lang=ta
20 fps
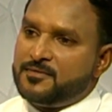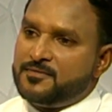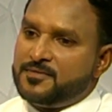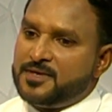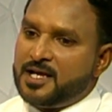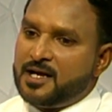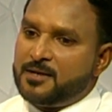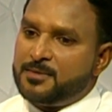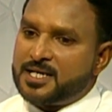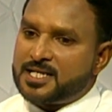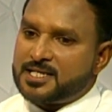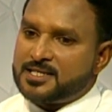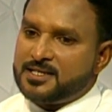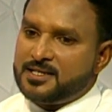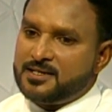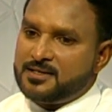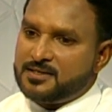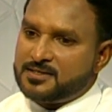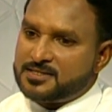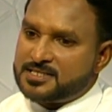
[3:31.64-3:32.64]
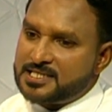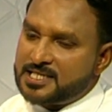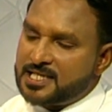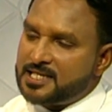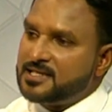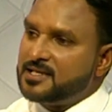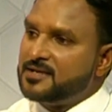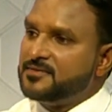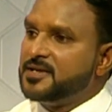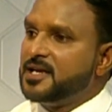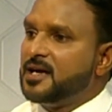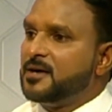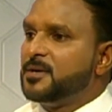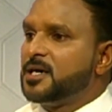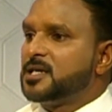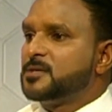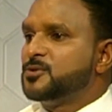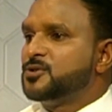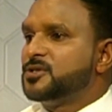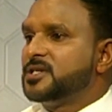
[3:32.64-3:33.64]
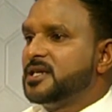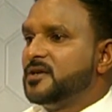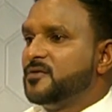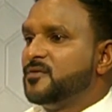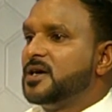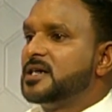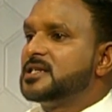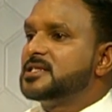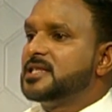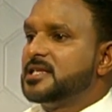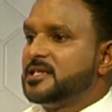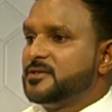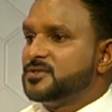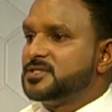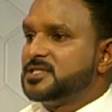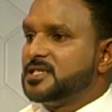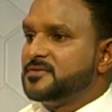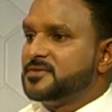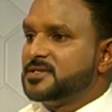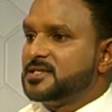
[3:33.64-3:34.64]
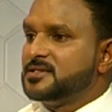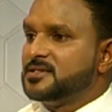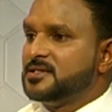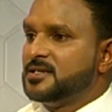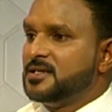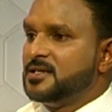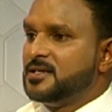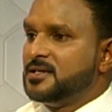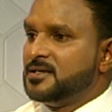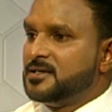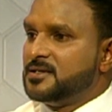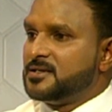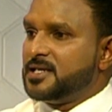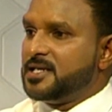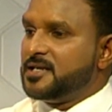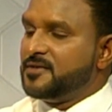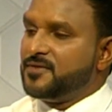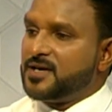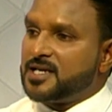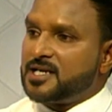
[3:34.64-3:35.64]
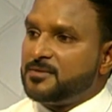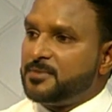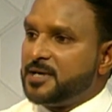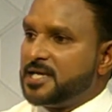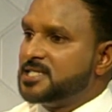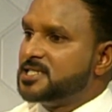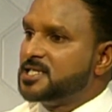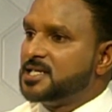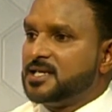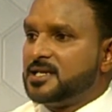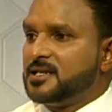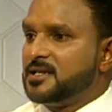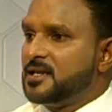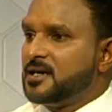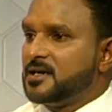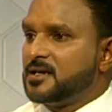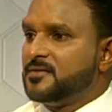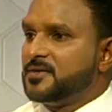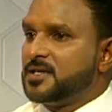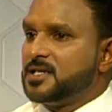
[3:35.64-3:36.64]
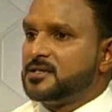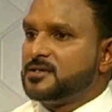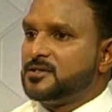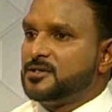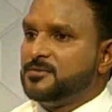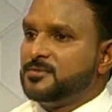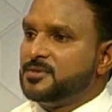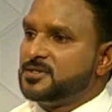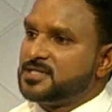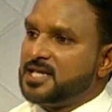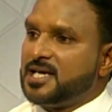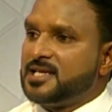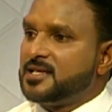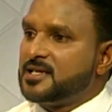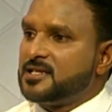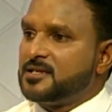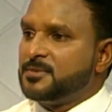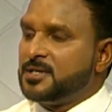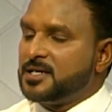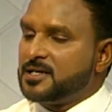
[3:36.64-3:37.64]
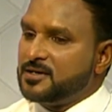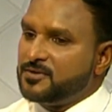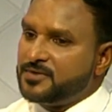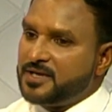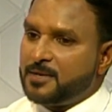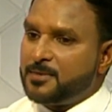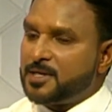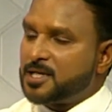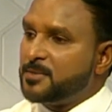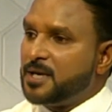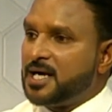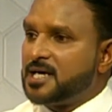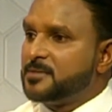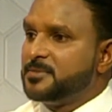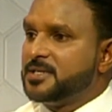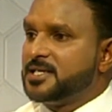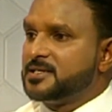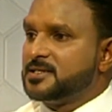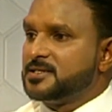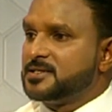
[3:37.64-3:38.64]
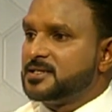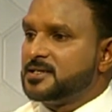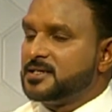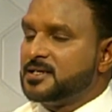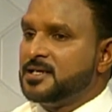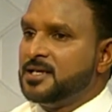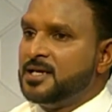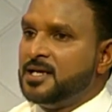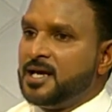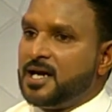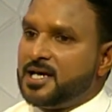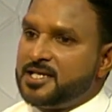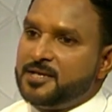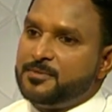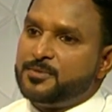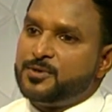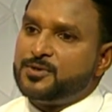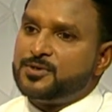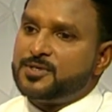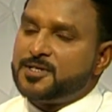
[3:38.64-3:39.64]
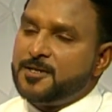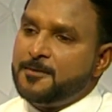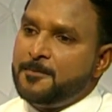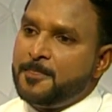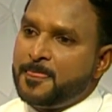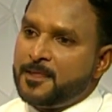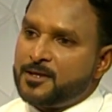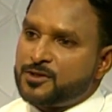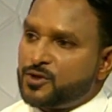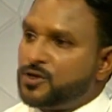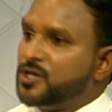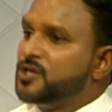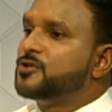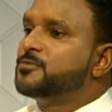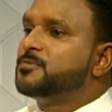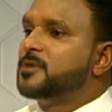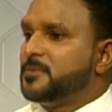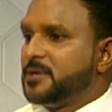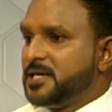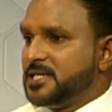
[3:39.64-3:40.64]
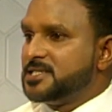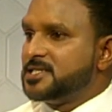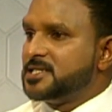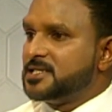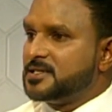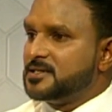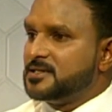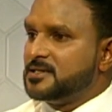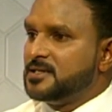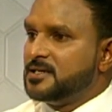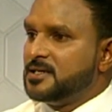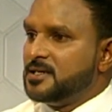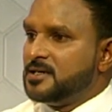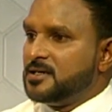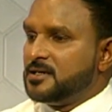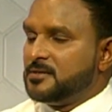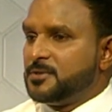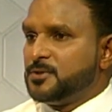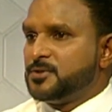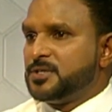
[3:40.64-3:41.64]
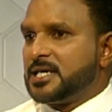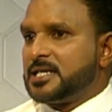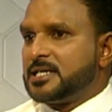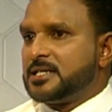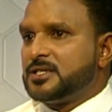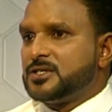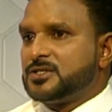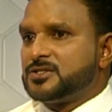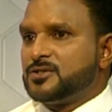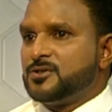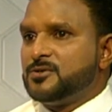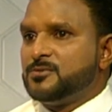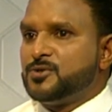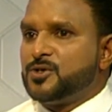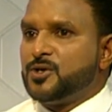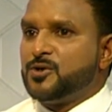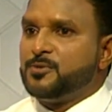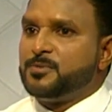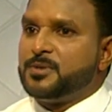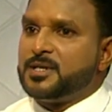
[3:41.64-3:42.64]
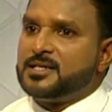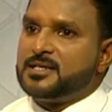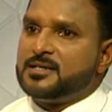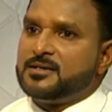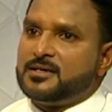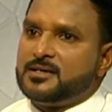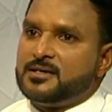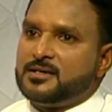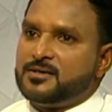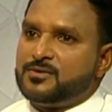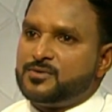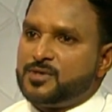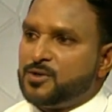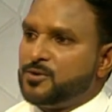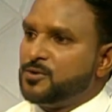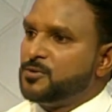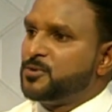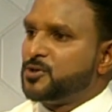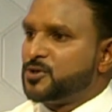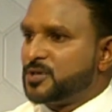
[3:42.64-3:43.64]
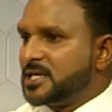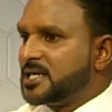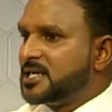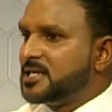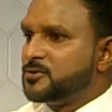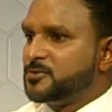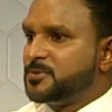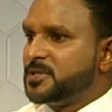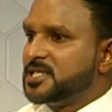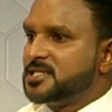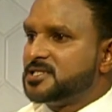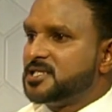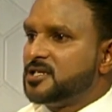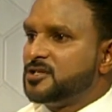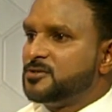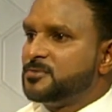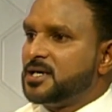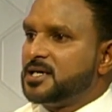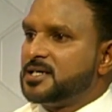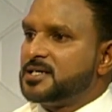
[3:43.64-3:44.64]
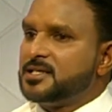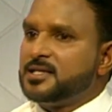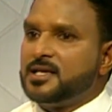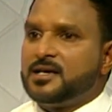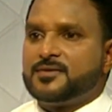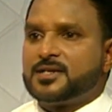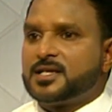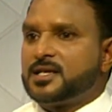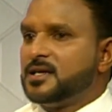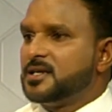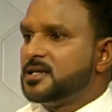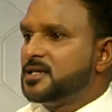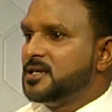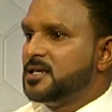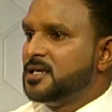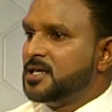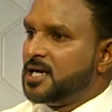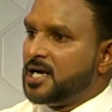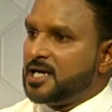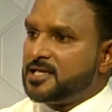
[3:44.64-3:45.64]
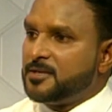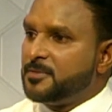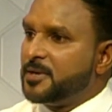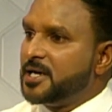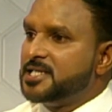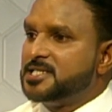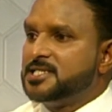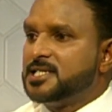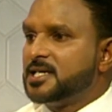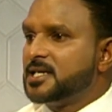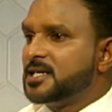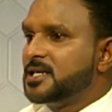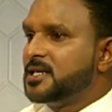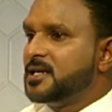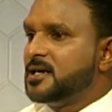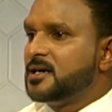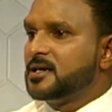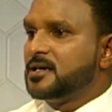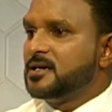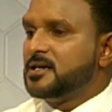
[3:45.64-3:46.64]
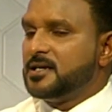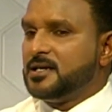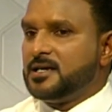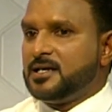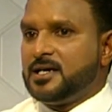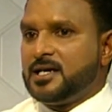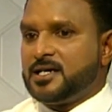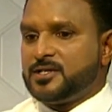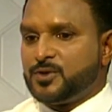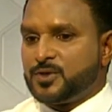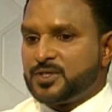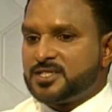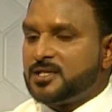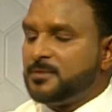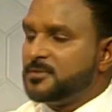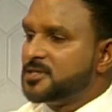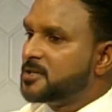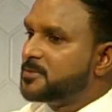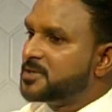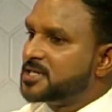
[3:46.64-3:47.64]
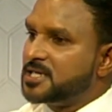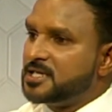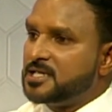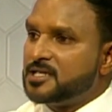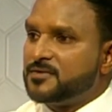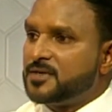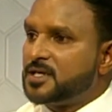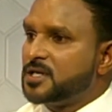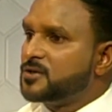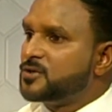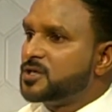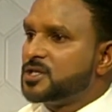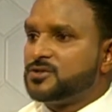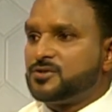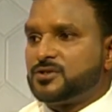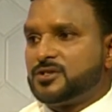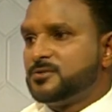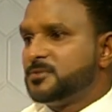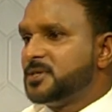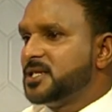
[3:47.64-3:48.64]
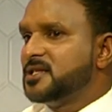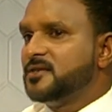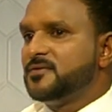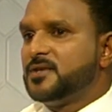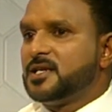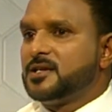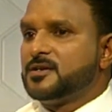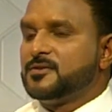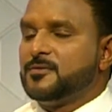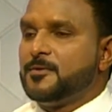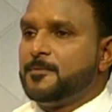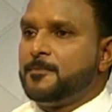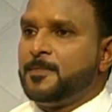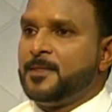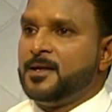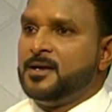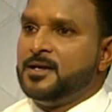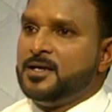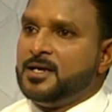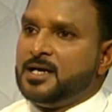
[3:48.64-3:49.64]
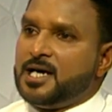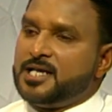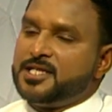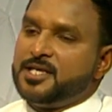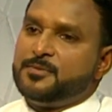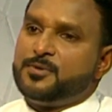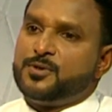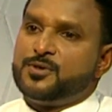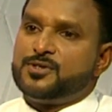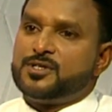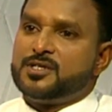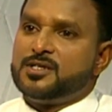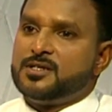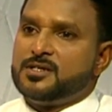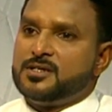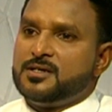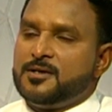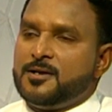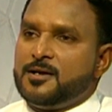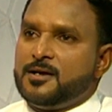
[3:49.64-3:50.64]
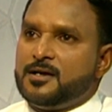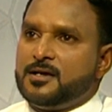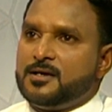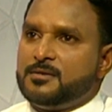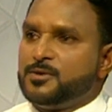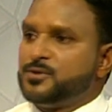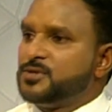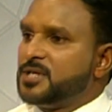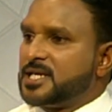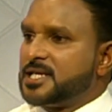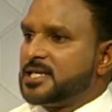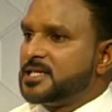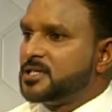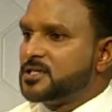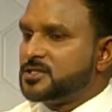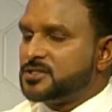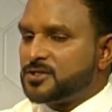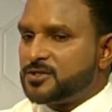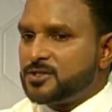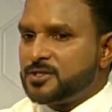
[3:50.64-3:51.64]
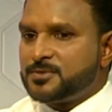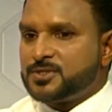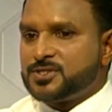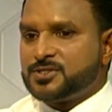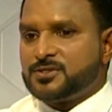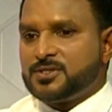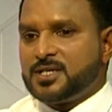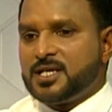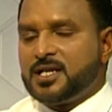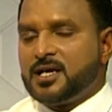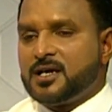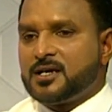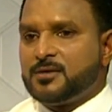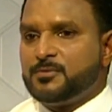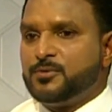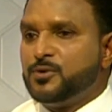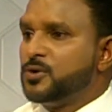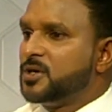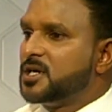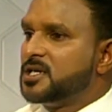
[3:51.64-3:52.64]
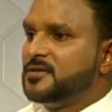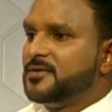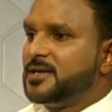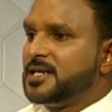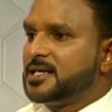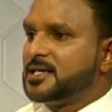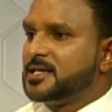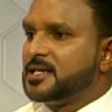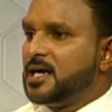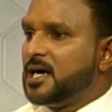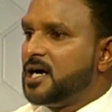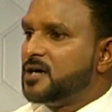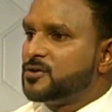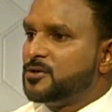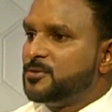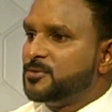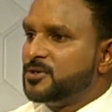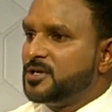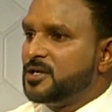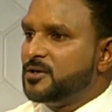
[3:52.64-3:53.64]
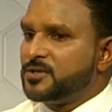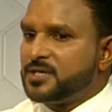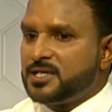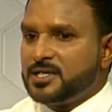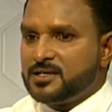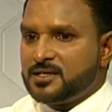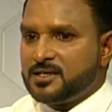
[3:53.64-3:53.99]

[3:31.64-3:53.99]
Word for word: வியாபாரத்தில் சிறந்த வியாபாரம் ஒன்றை எவ்வாறு தெரிவு செய்வது நிவாரண பயிற்சிகளை நாங்கள் வழங்குகிறோம் சாதாரணமாக வியாபாரம் ஆரம்பிக்கிறதுக்கு அதே போன்று தொழில்நுட்ப பயிற்சிகள் இப்போ உதாரணத்துக்கு சொல்லுவோம் உணவு பண் உணவுப் பொருட்களை உற்பத்தி செய்யணுமாக இருந்தால் அவருக்கான அந்த பயிற்சிகளை நாங்கள் அதோடு சம்மந்தப்பட்ட நிறுவனங்களுடன் தொடர்படுத்தி வழங்குவோம் அதே போன்று இப்போ உதாரணத்துக்கு சொன்னோம்னு சொன்னால் நாங்கள் பூக்கண்டு வளர்க்குற ஆர்வமுள்ள ஒரு